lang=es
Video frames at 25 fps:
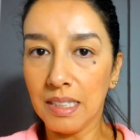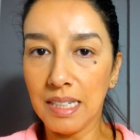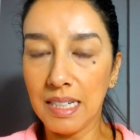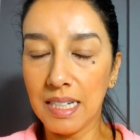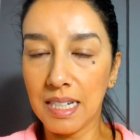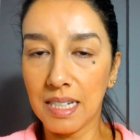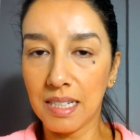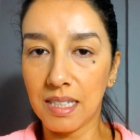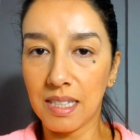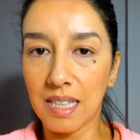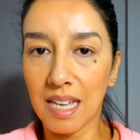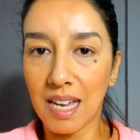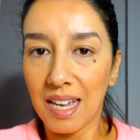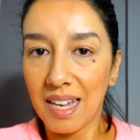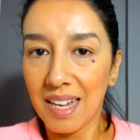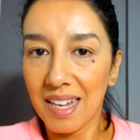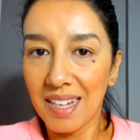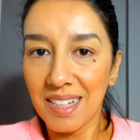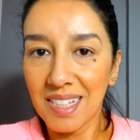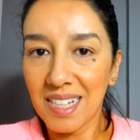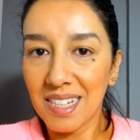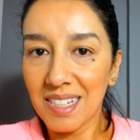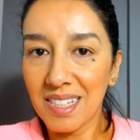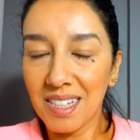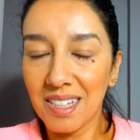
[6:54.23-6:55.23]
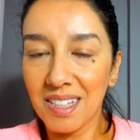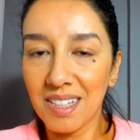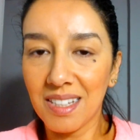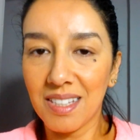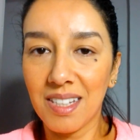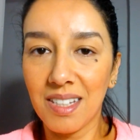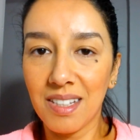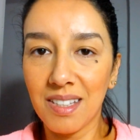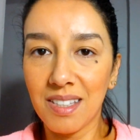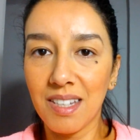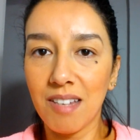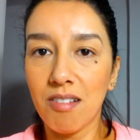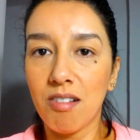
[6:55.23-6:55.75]
Y ya está. Es así de
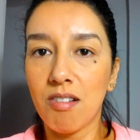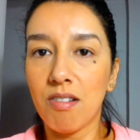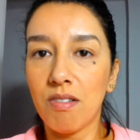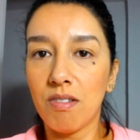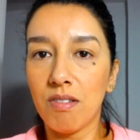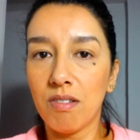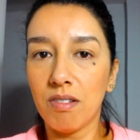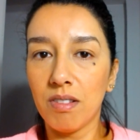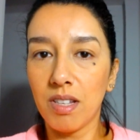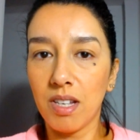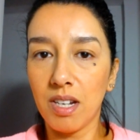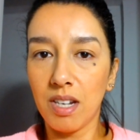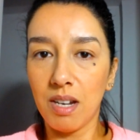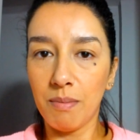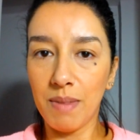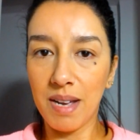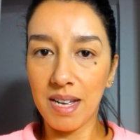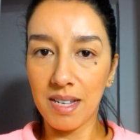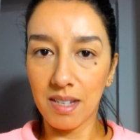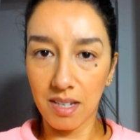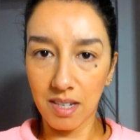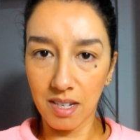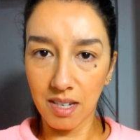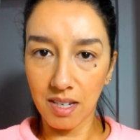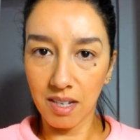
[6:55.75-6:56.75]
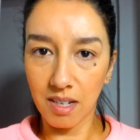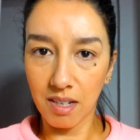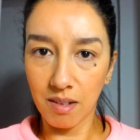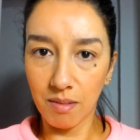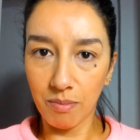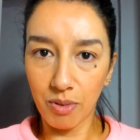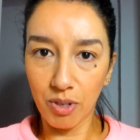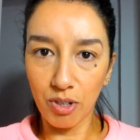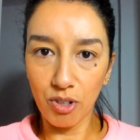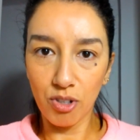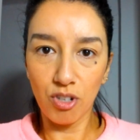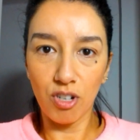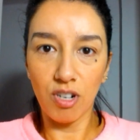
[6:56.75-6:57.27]
sencillo, no tiene más.
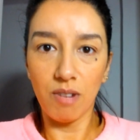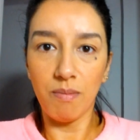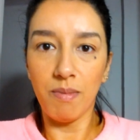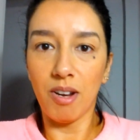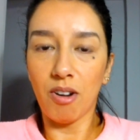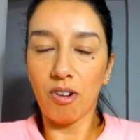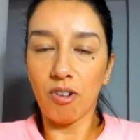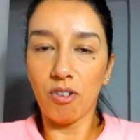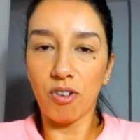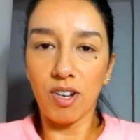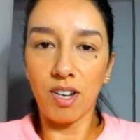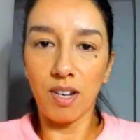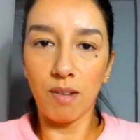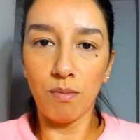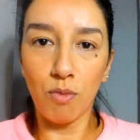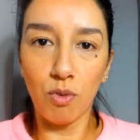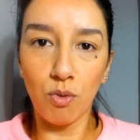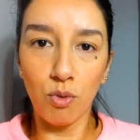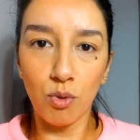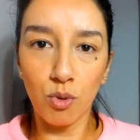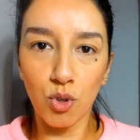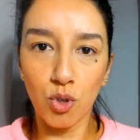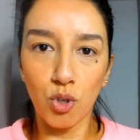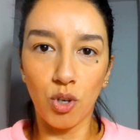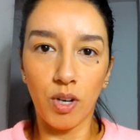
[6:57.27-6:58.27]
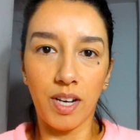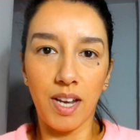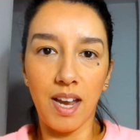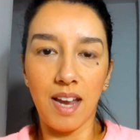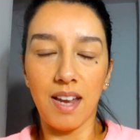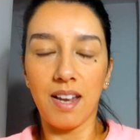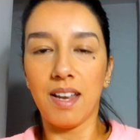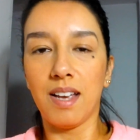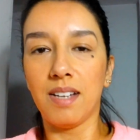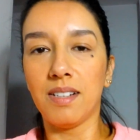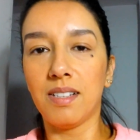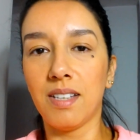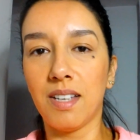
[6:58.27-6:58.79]
Por eso no me arrollé mucho que
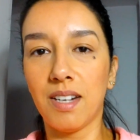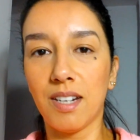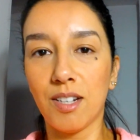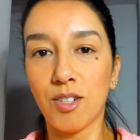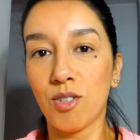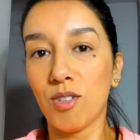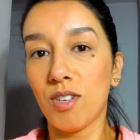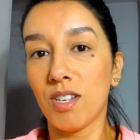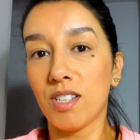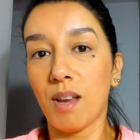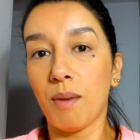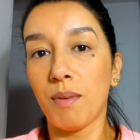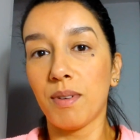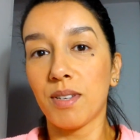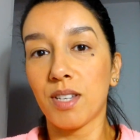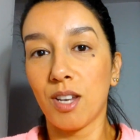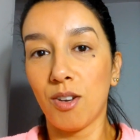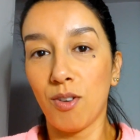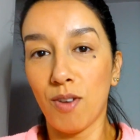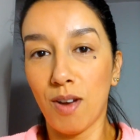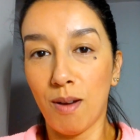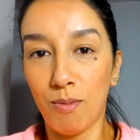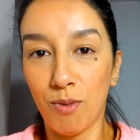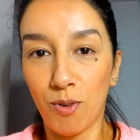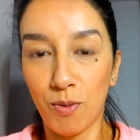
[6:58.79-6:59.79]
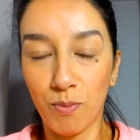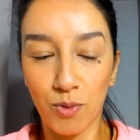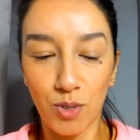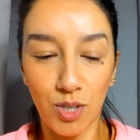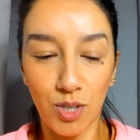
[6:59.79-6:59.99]
hay que hacer eso, ya sabéis que yo hablo